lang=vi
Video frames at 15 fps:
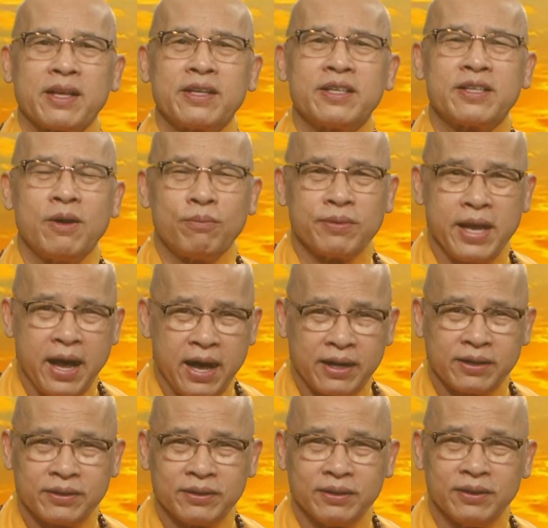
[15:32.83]
cái không gian
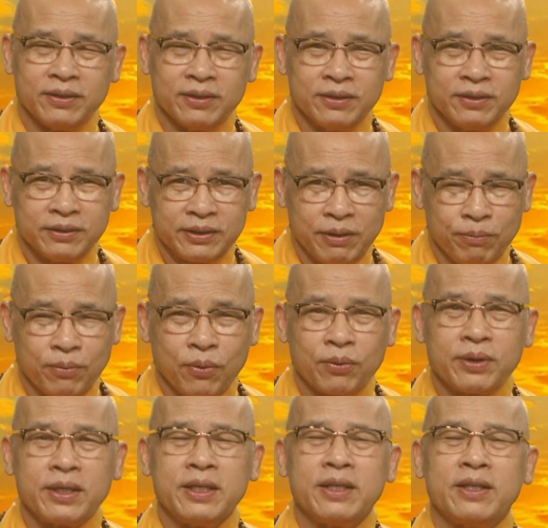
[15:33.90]
ở trong một
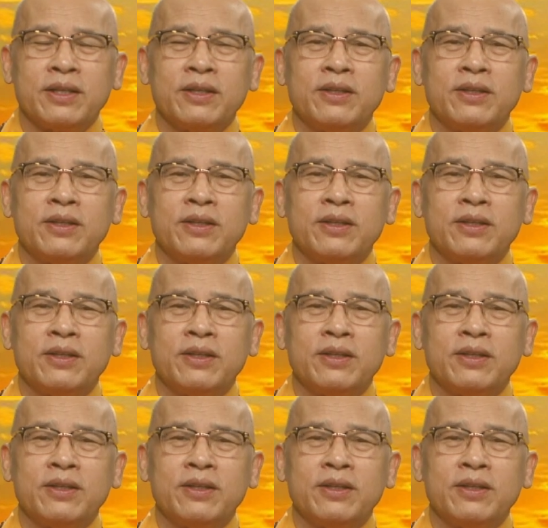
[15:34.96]
cái